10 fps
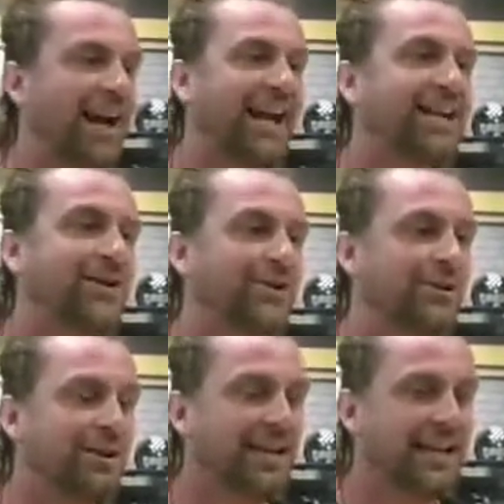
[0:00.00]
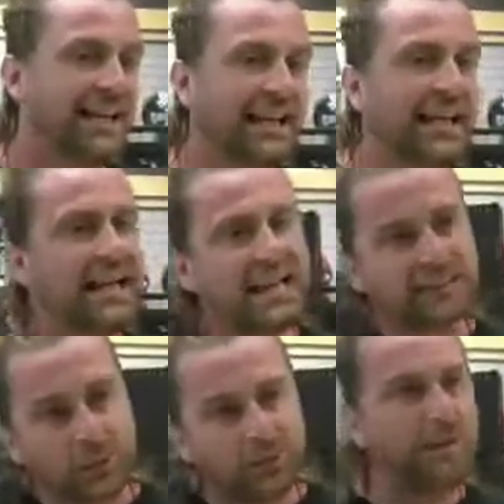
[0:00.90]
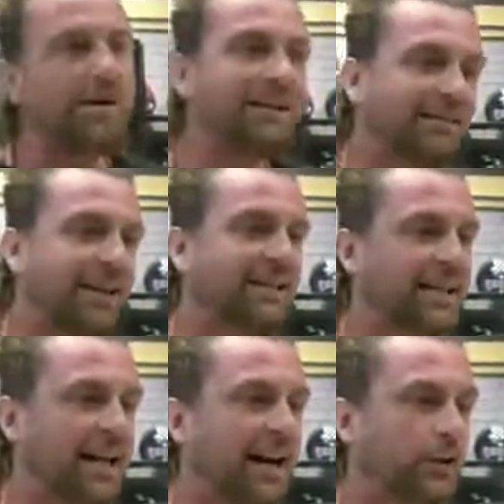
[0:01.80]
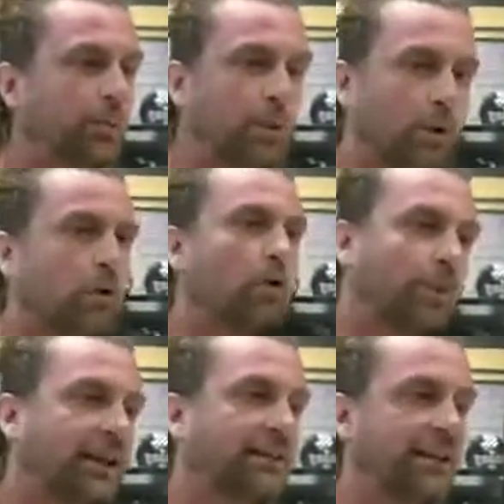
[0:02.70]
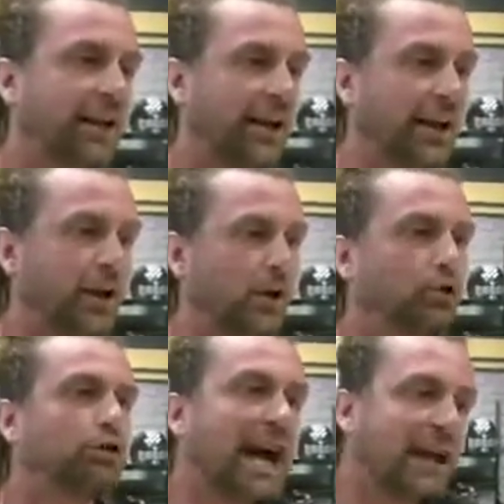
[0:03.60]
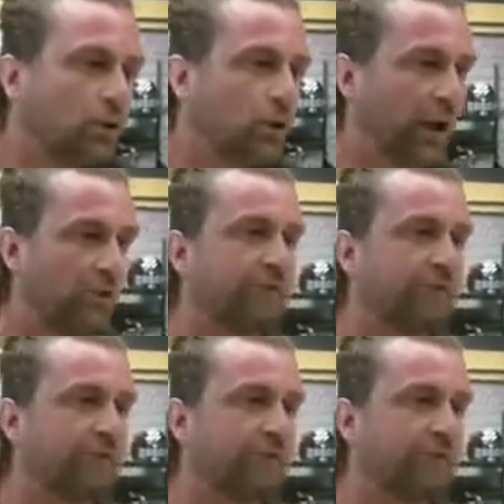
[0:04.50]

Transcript: aquello. Y la segunda parte de la charla es un poco pues, eh, contar lo que